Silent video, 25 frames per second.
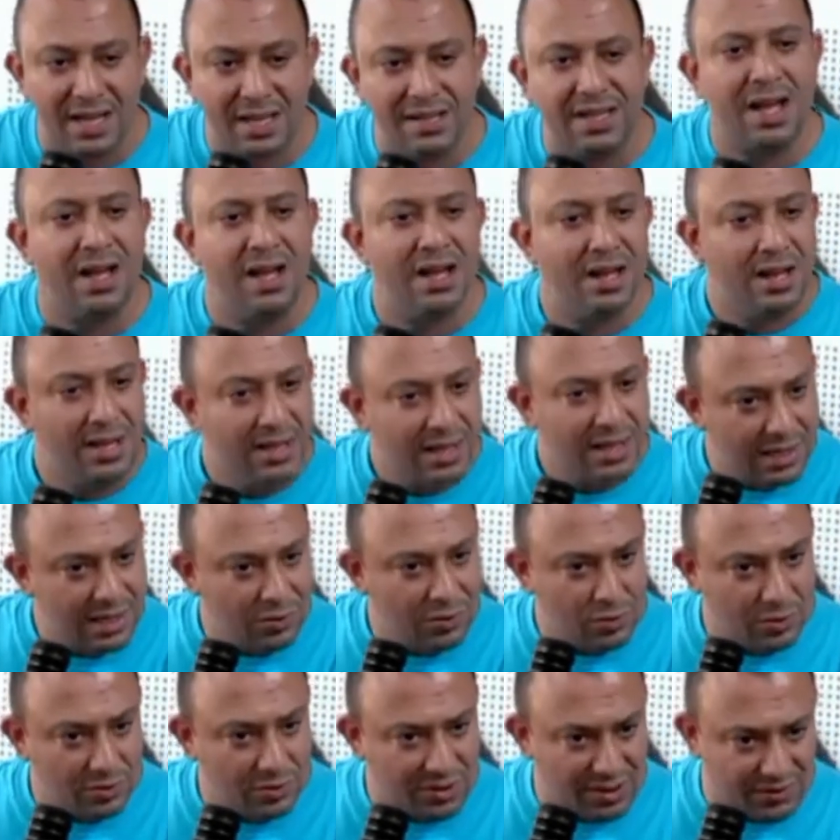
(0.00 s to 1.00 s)
هذا
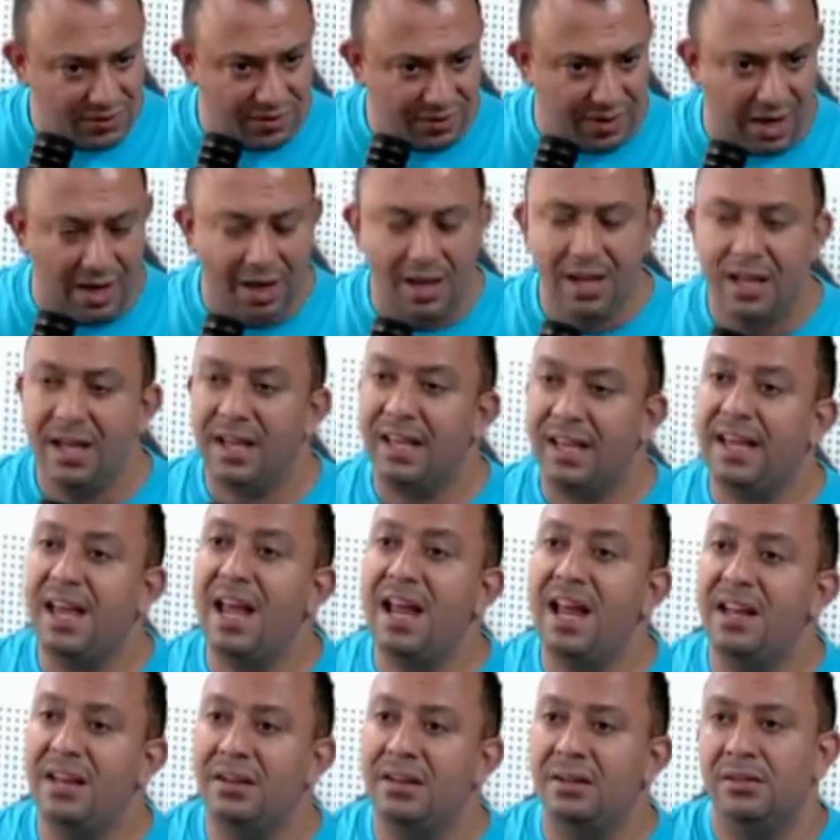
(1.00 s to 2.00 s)
كتكون صفراء
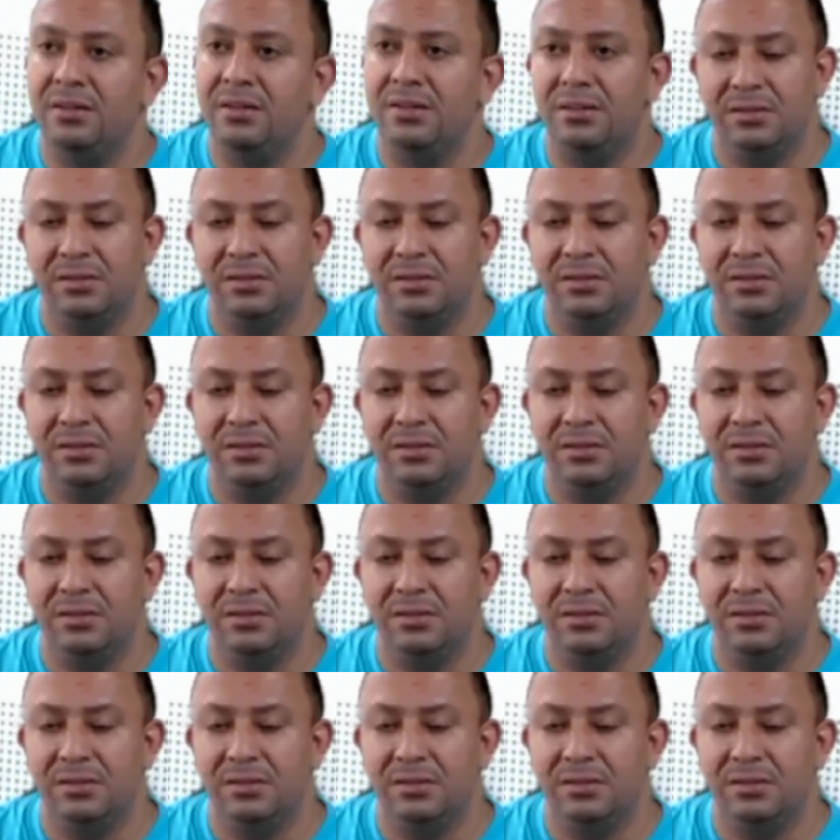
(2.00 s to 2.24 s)
كان